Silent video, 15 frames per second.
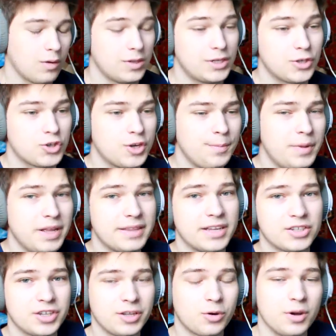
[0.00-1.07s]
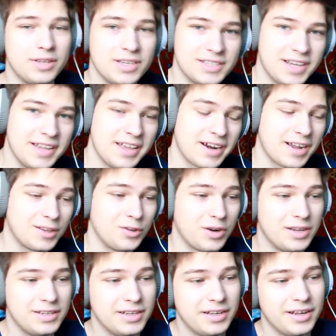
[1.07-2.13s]
У нас уже был однажды такой дизайнер,
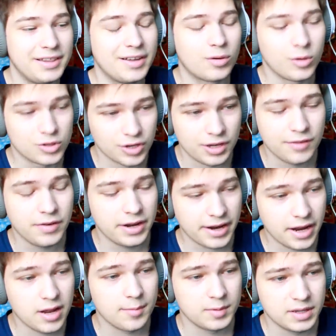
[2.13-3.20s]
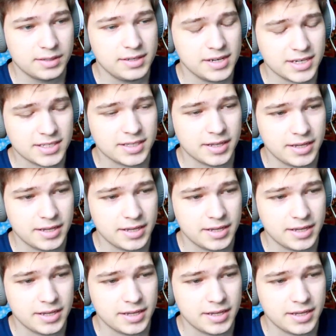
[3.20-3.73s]
который делает такой же невеликолепный текст.